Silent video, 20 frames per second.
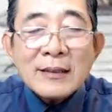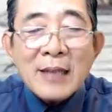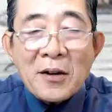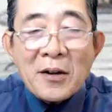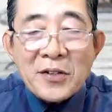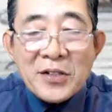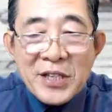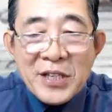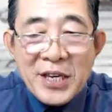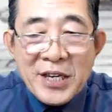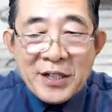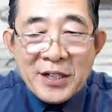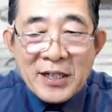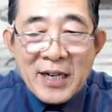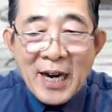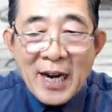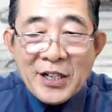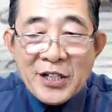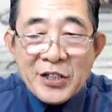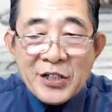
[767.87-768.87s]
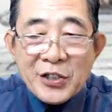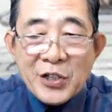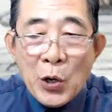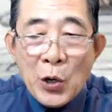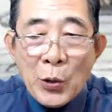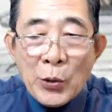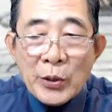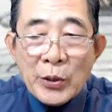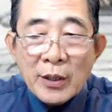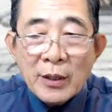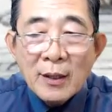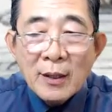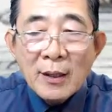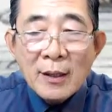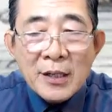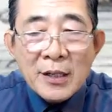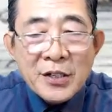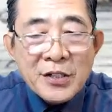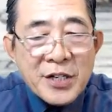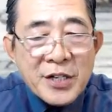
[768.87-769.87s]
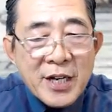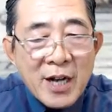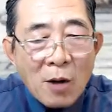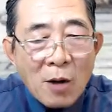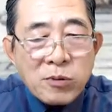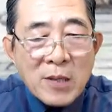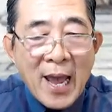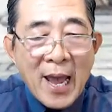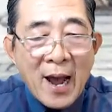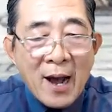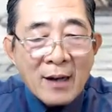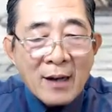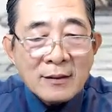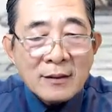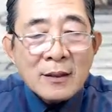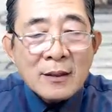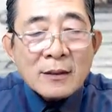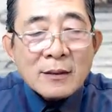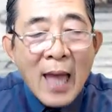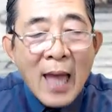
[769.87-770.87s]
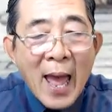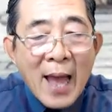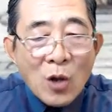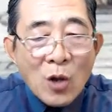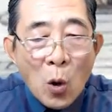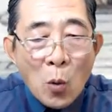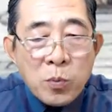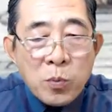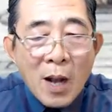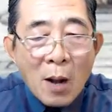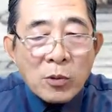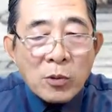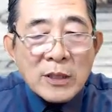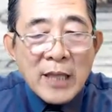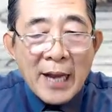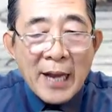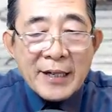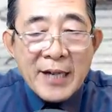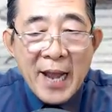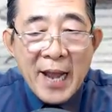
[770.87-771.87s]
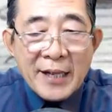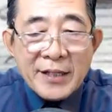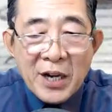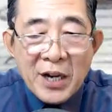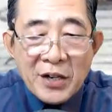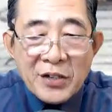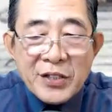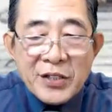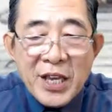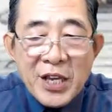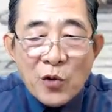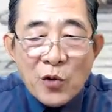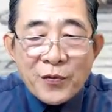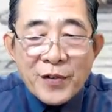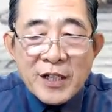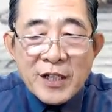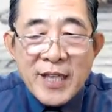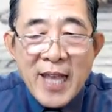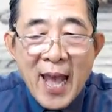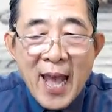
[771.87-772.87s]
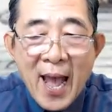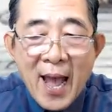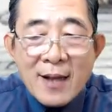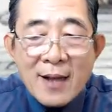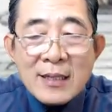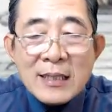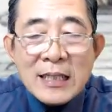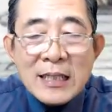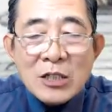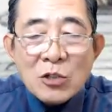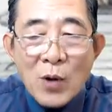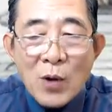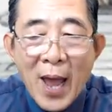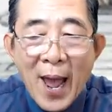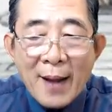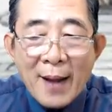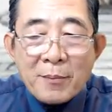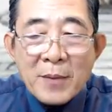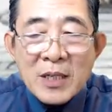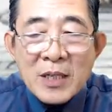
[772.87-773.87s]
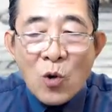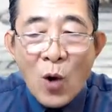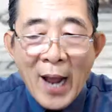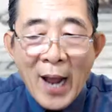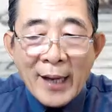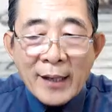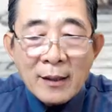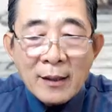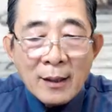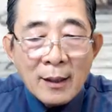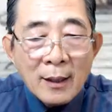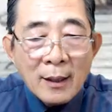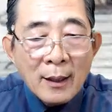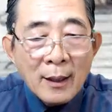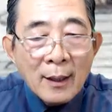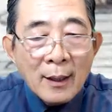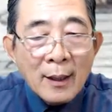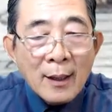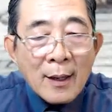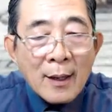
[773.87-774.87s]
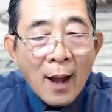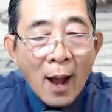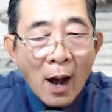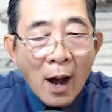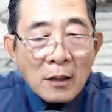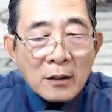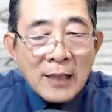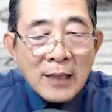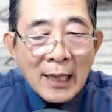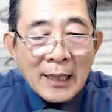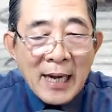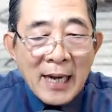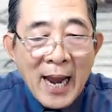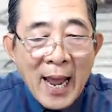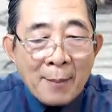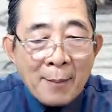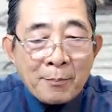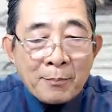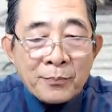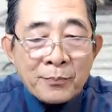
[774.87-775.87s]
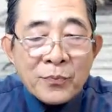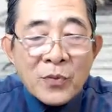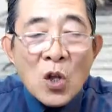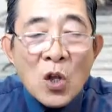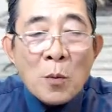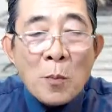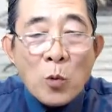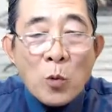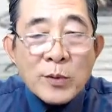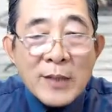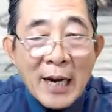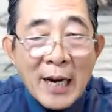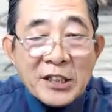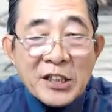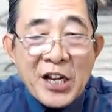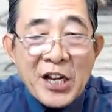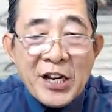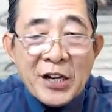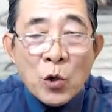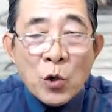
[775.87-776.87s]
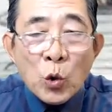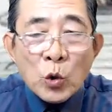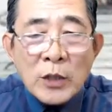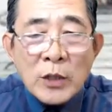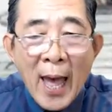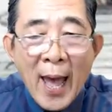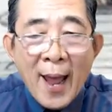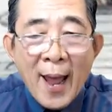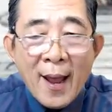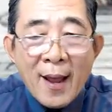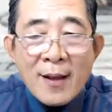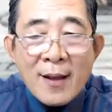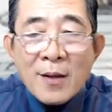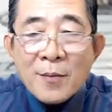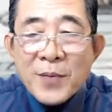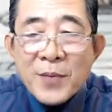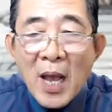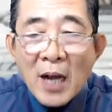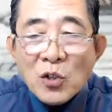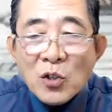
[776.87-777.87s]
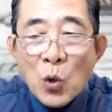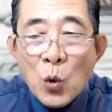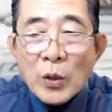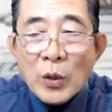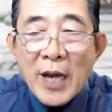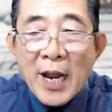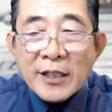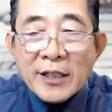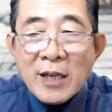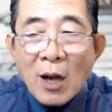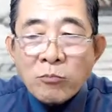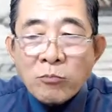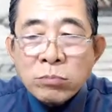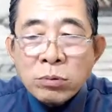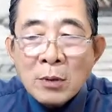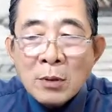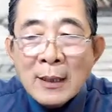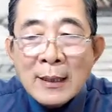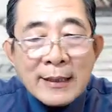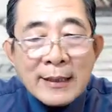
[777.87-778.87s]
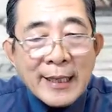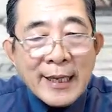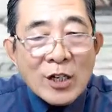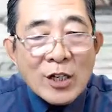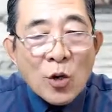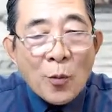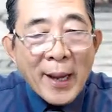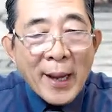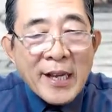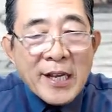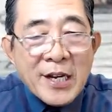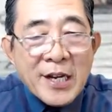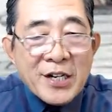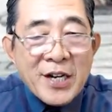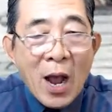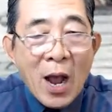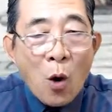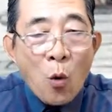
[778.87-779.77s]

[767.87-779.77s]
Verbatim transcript: tất nhiên là được rồi. Ngươi không nhờ, ta cũng không có thể để nữ nhi của Phương gia lưu lạc bên ngoài. Ở thành Nam có một trạch viện của ta, vẫn luôn để trống, chỉ có mấy người